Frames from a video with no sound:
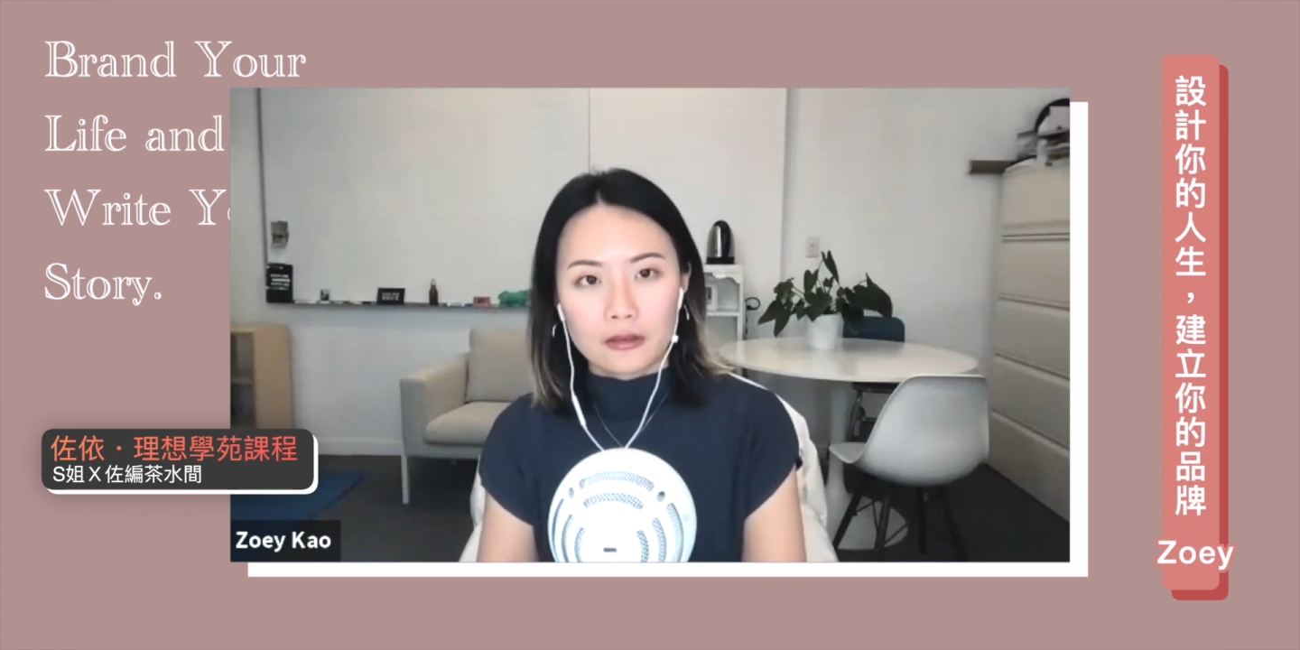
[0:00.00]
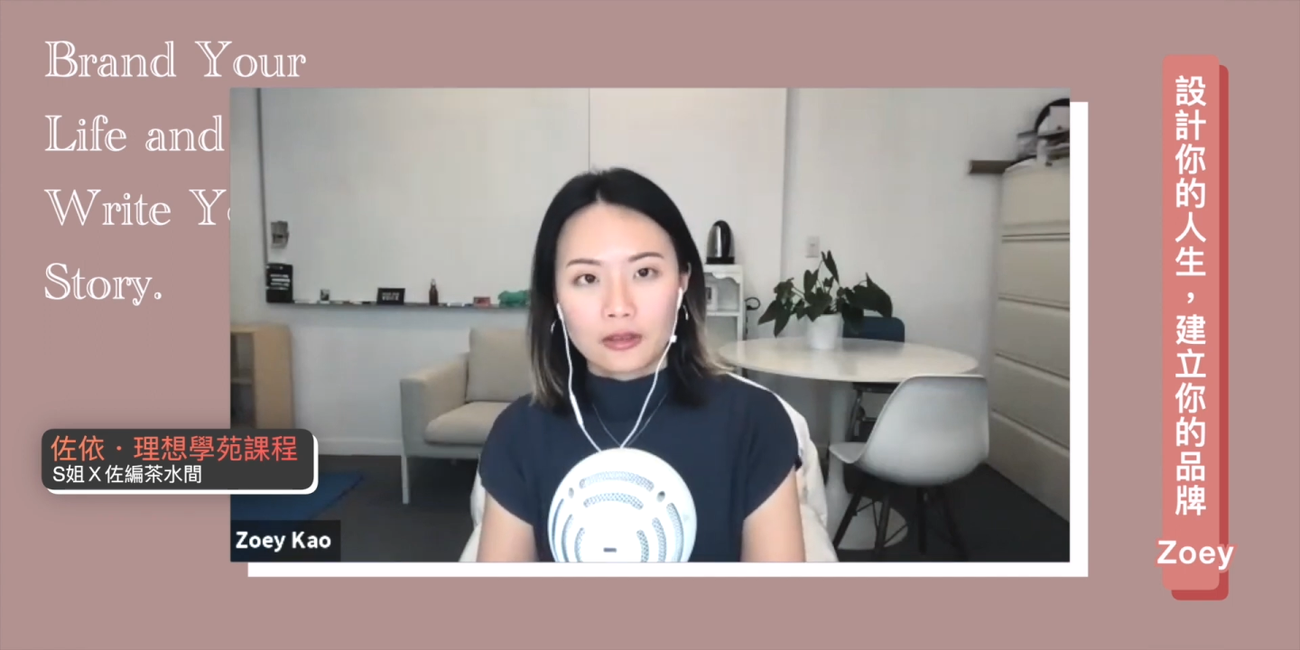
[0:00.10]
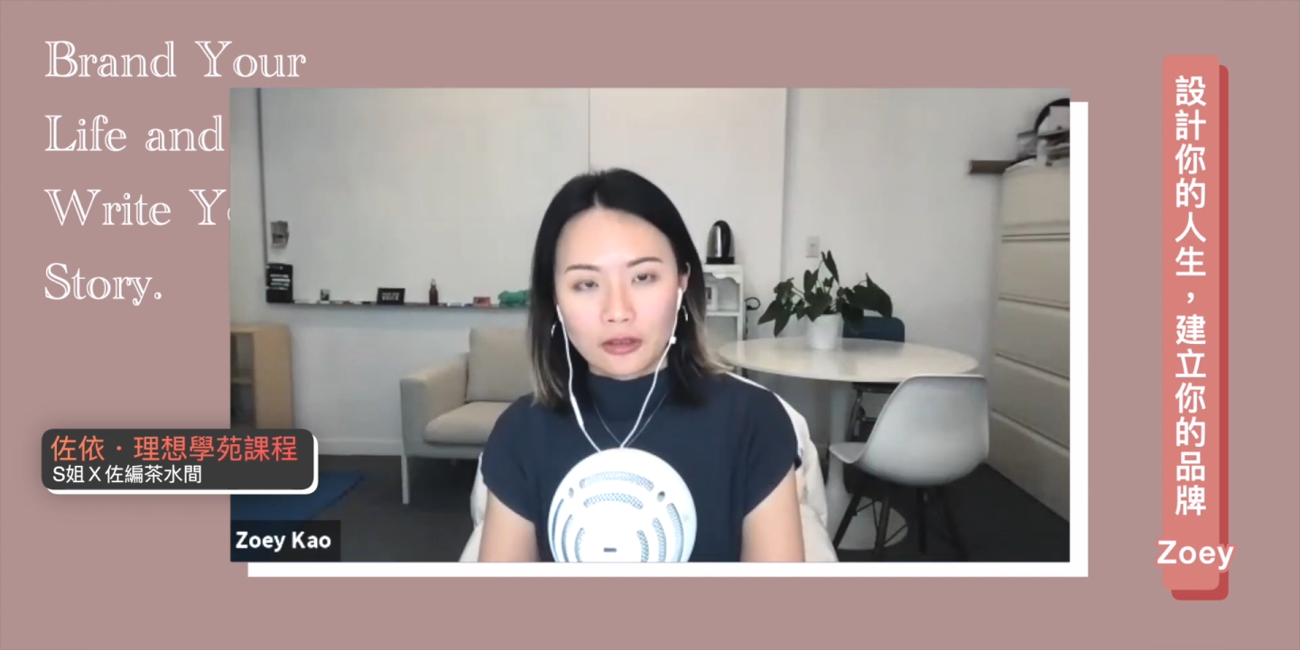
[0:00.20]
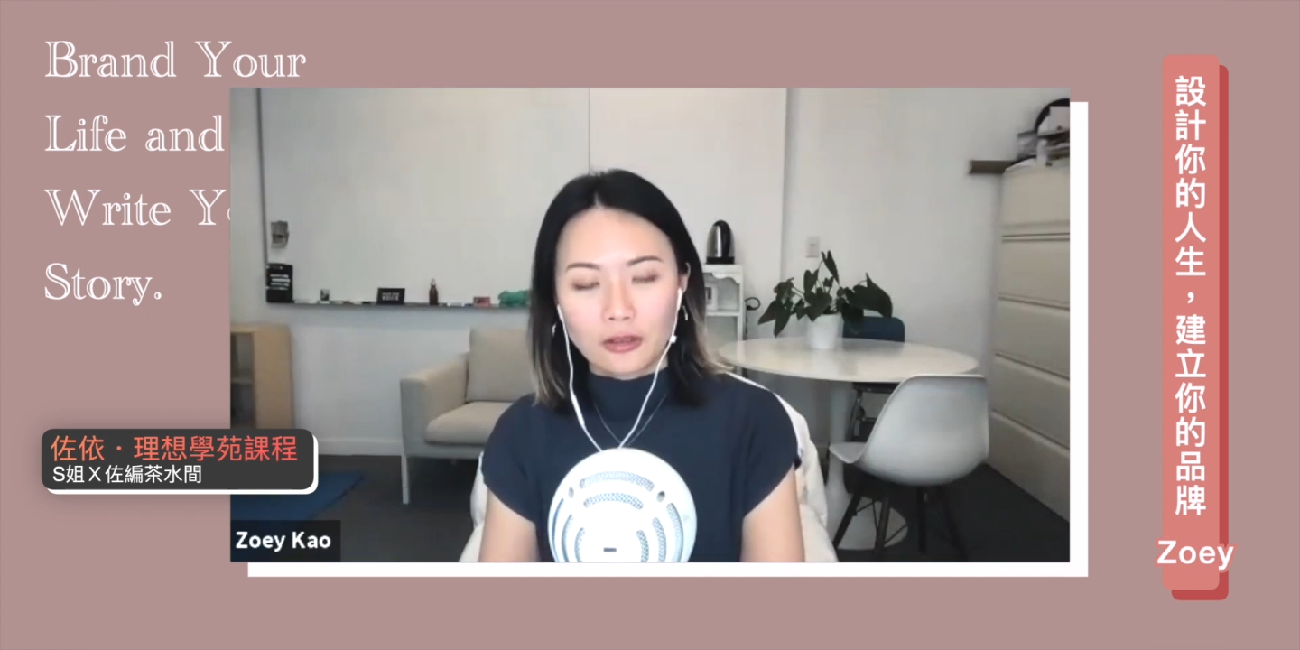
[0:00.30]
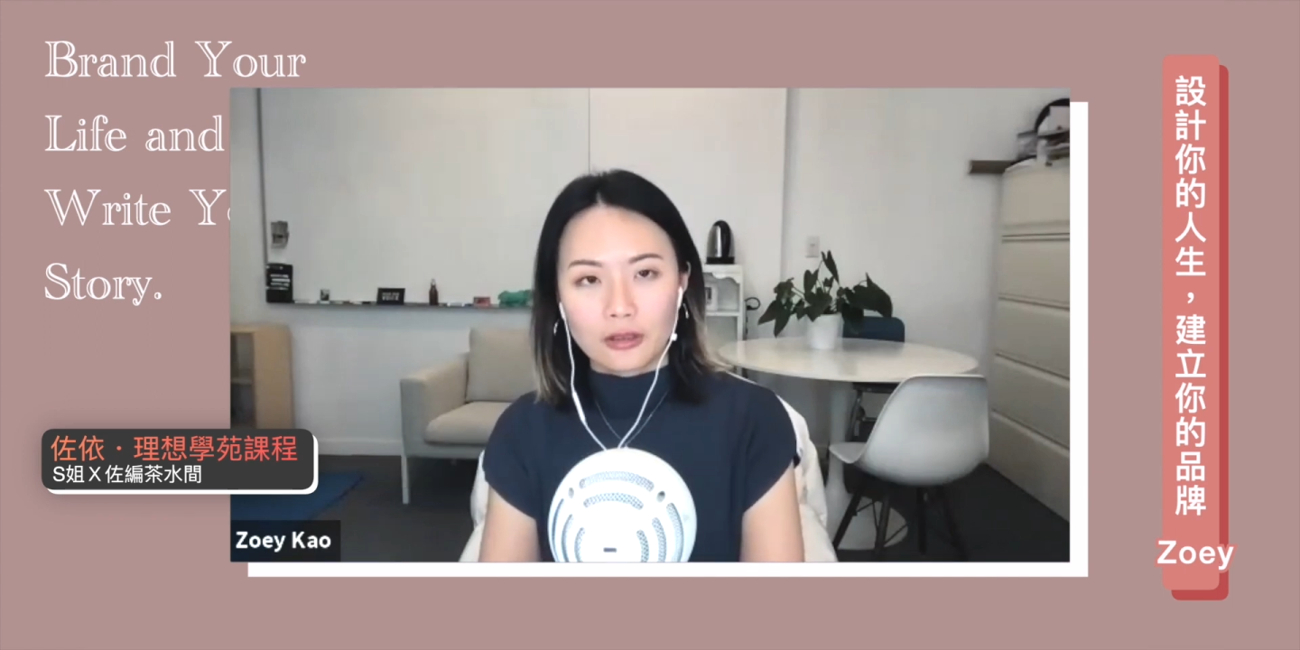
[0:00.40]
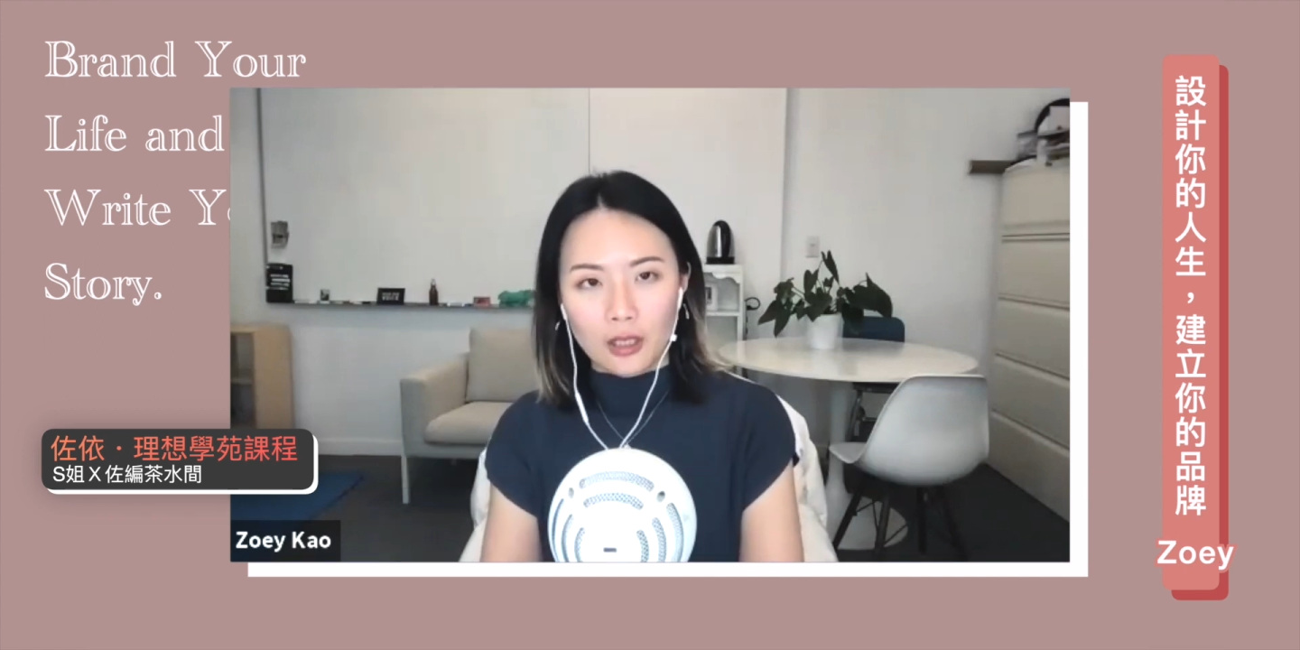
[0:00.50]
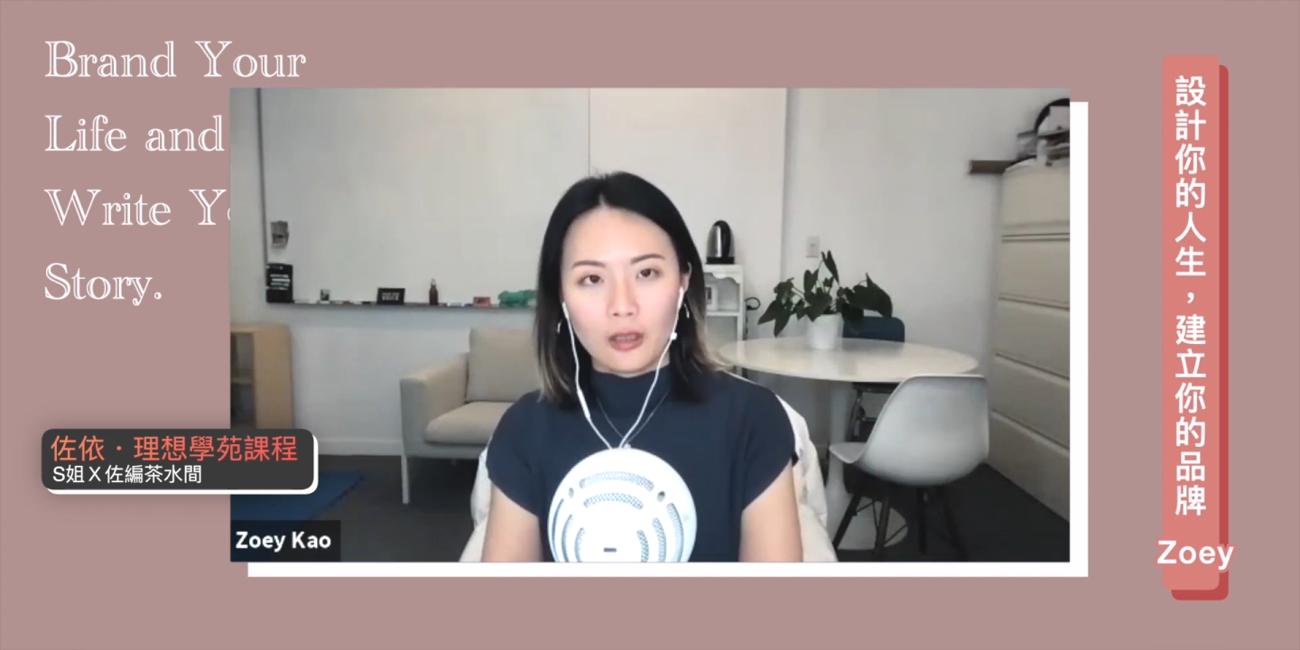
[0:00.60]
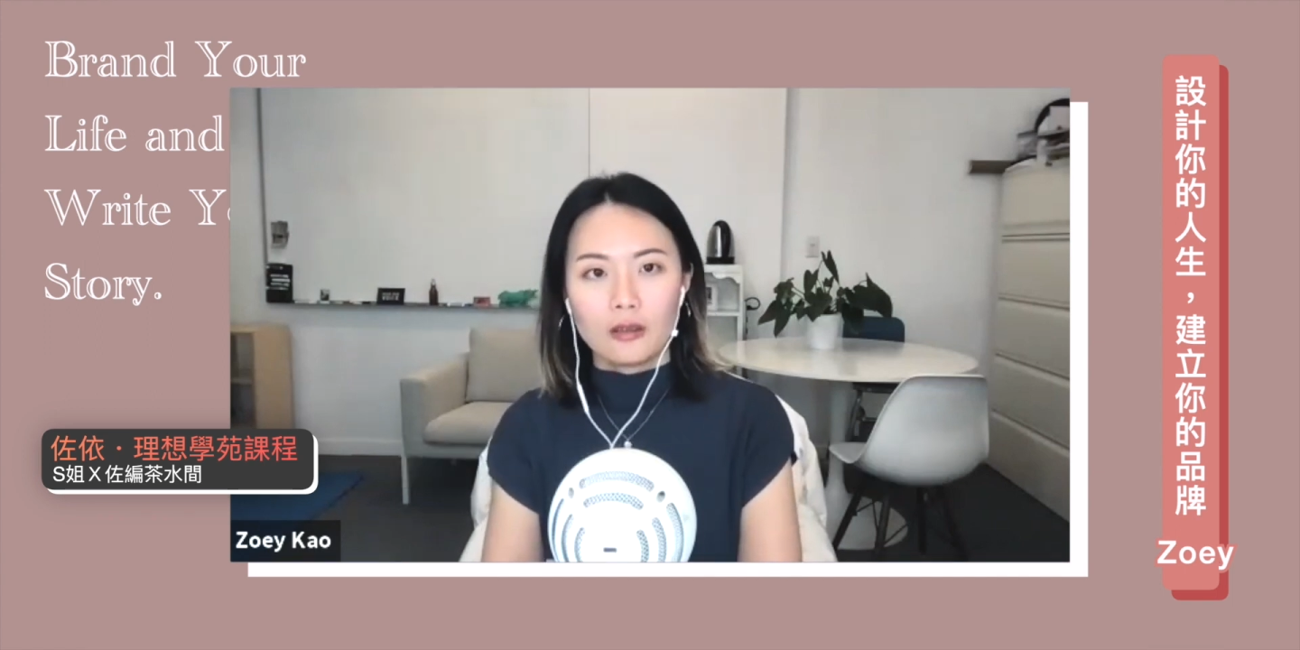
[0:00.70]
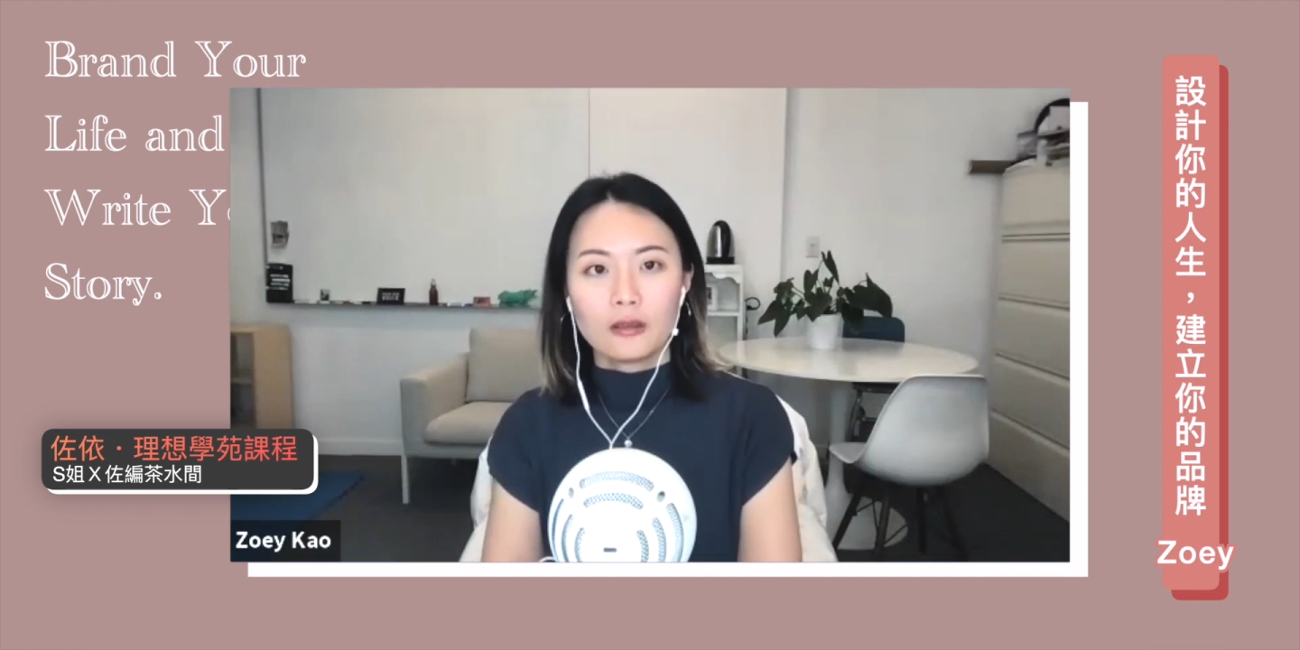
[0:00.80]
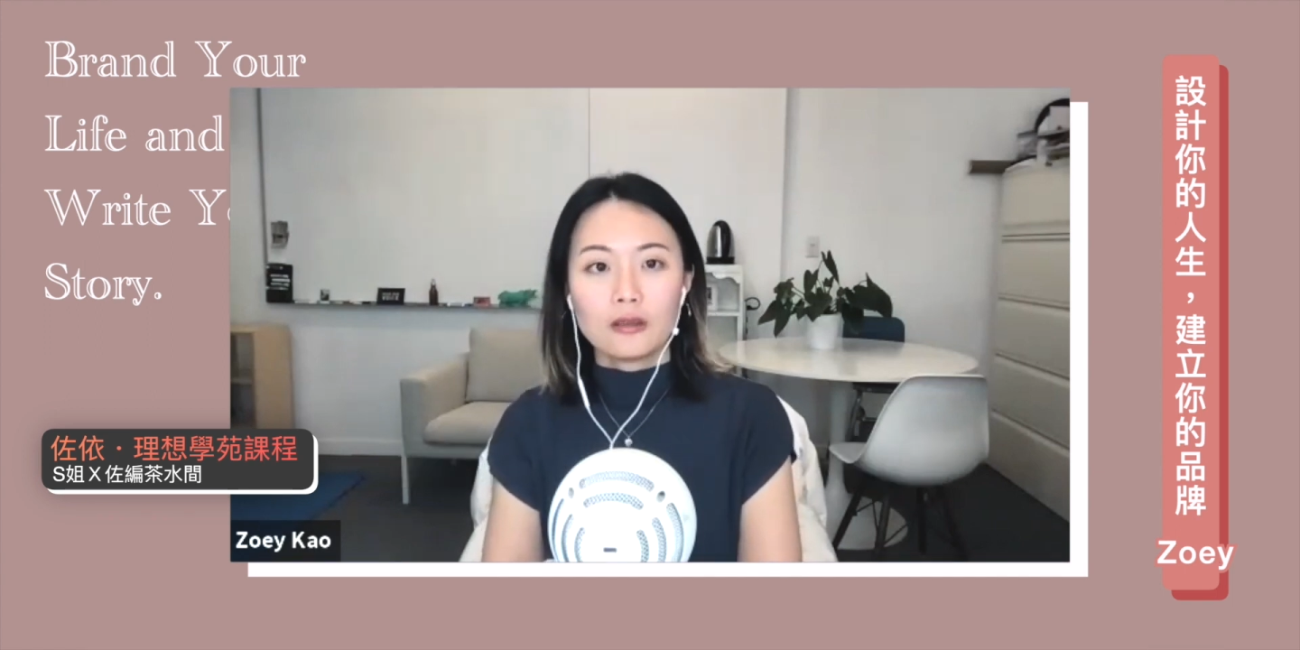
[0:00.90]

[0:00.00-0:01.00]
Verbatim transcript: 适合